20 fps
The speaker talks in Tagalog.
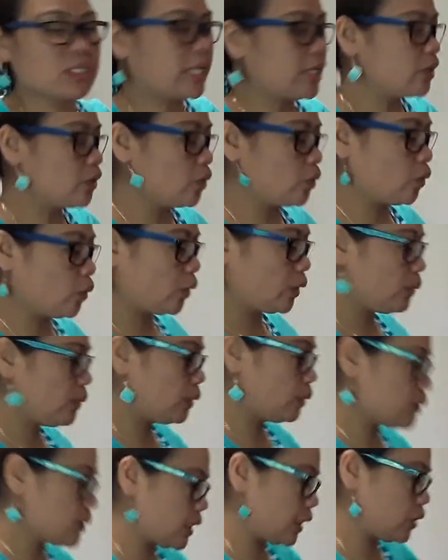Ayoko, ibang
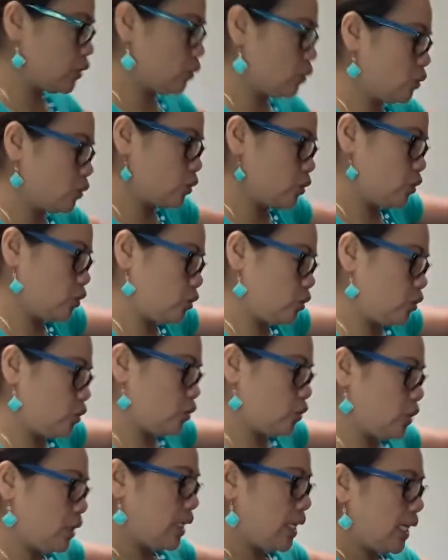ko sa inyo kung gusto niyo.
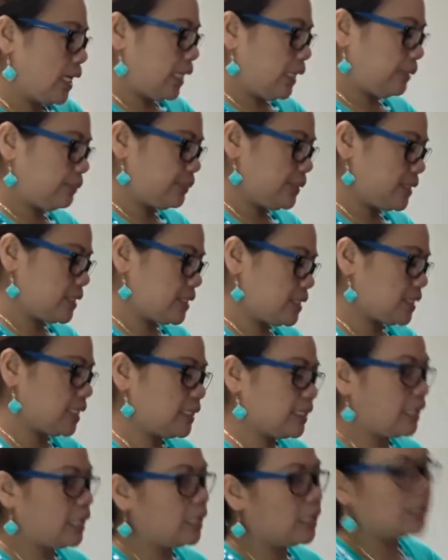Ilang beses na
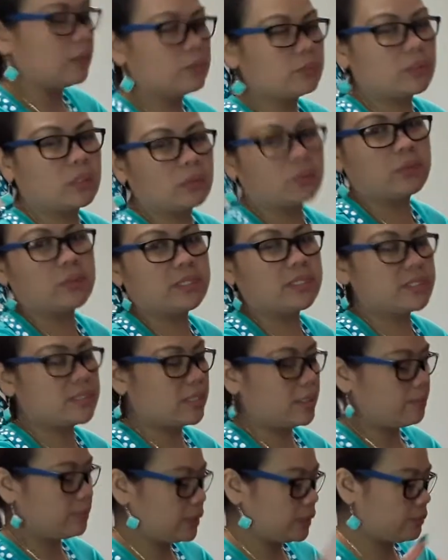talaga ako nag-order sa
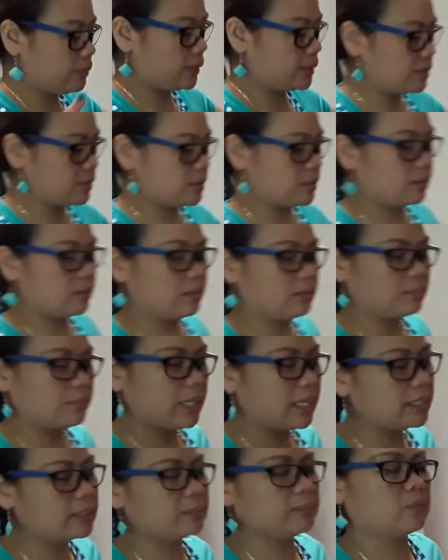iba't ibang restaurant,
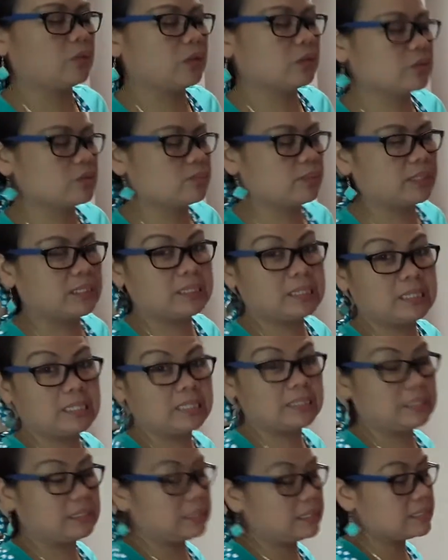mahanap ko lang yung spaghetti
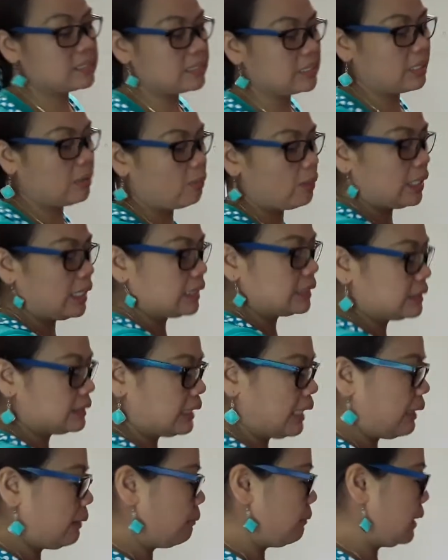natin kasi nga wala na
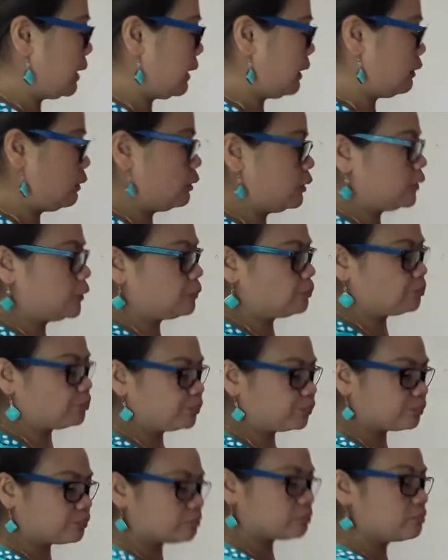tayong mag-ano
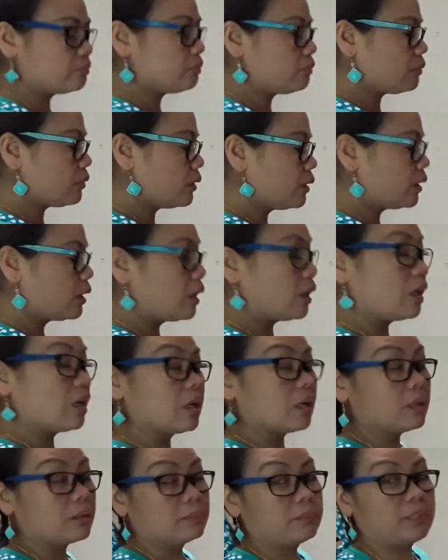
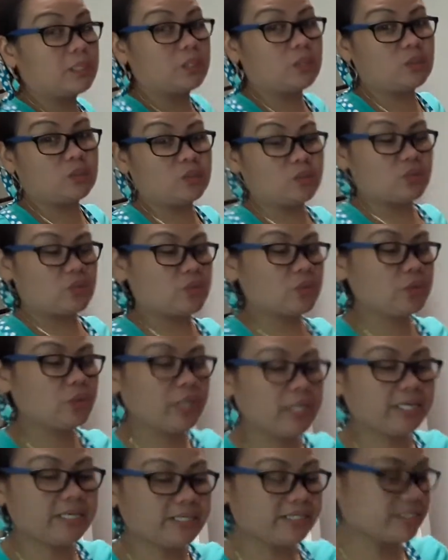magloto. So
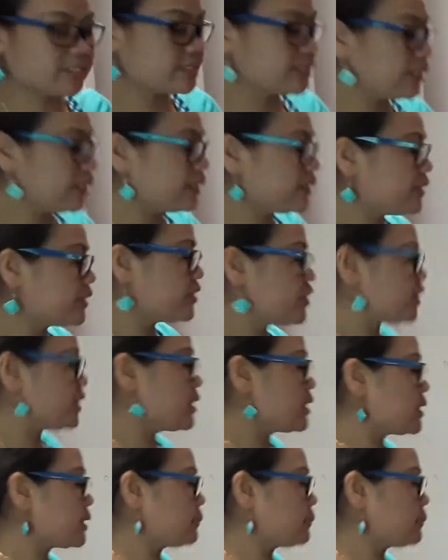here is the ingredients.